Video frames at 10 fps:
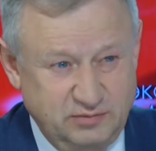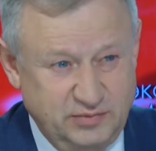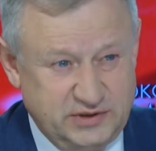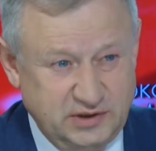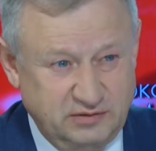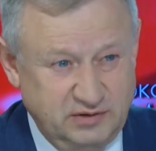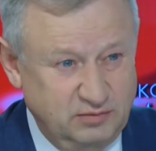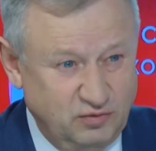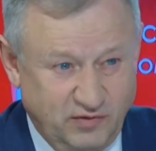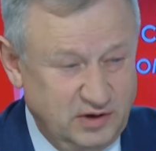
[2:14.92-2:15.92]
ним беседовали
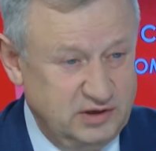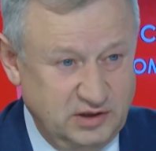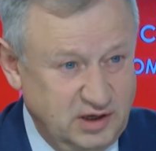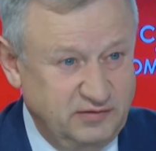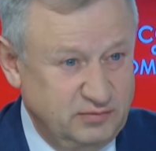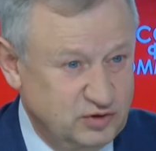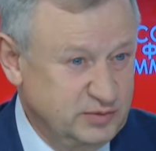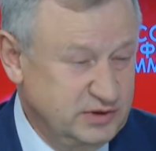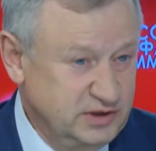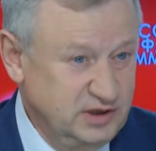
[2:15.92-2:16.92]
буквально недавно, может
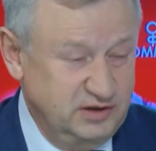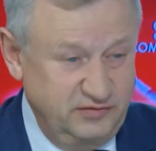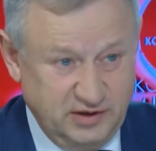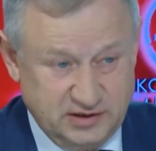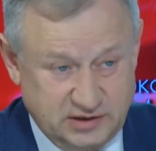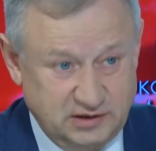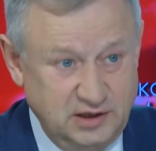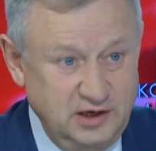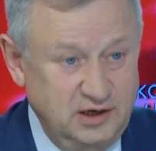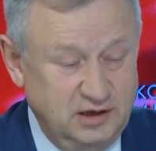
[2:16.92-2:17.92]
быть, недели две назад.
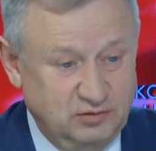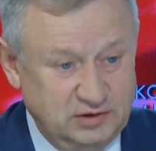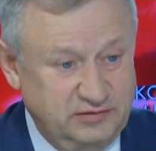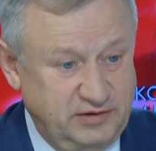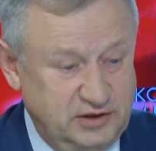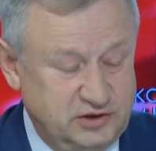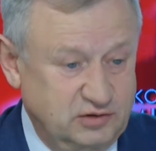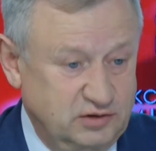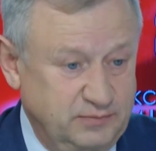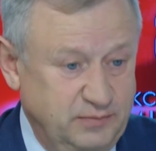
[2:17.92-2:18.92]
Он говорит,
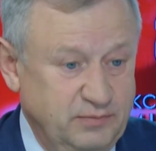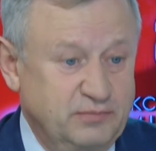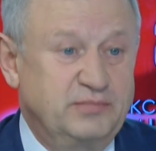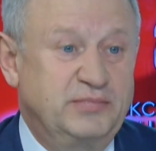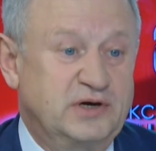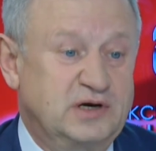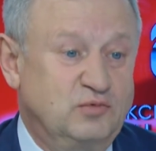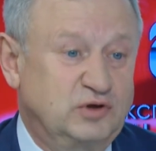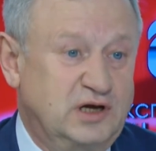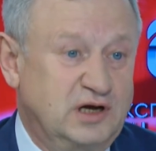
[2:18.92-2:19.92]
что
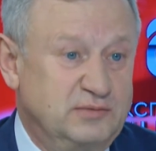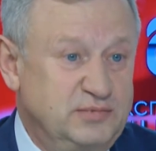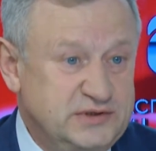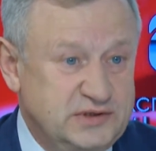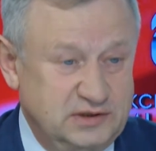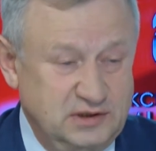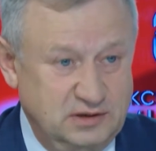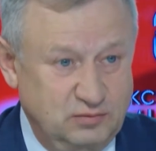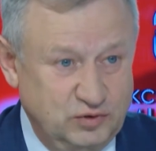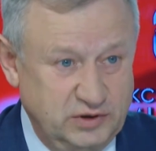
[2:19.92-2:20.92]
переработка
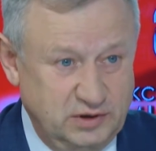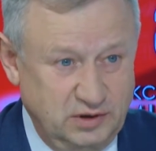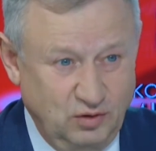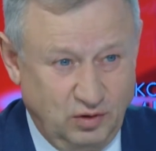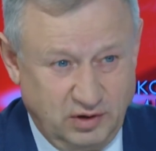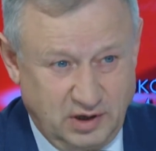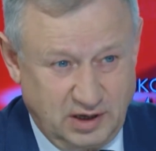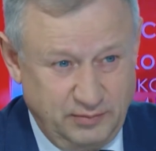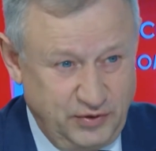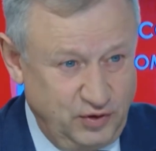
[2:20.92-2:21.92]
обязательно будет, но
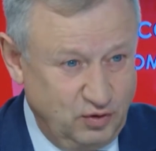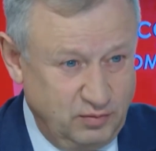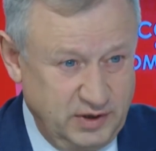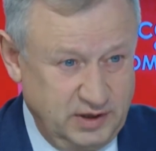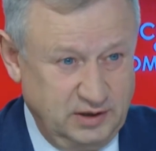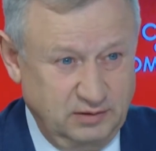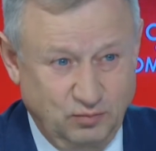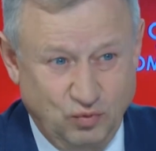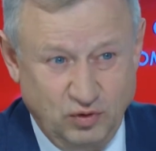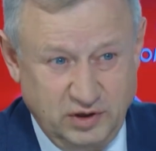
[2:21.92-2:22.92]
объемы
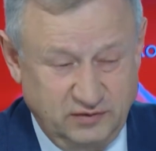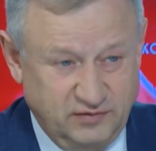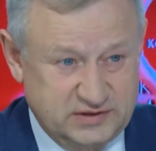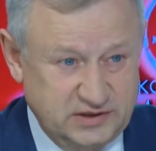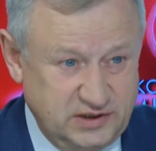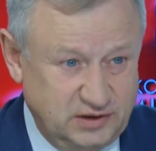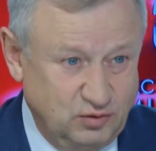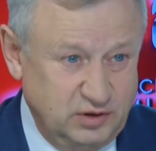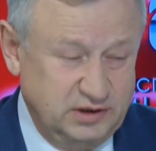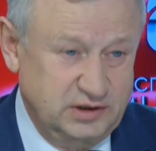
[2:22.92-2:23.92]
более 20
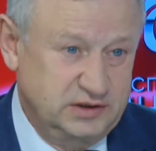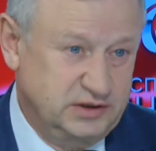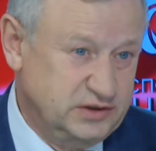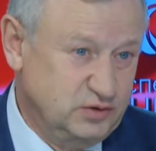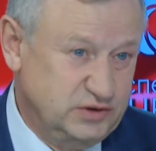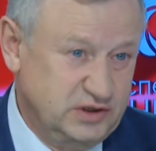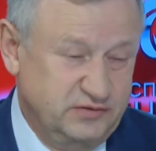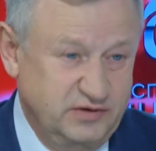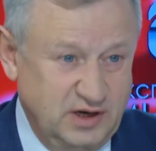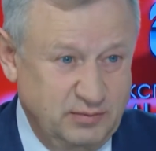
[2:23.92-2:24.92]
тонн, это интересуют сетевые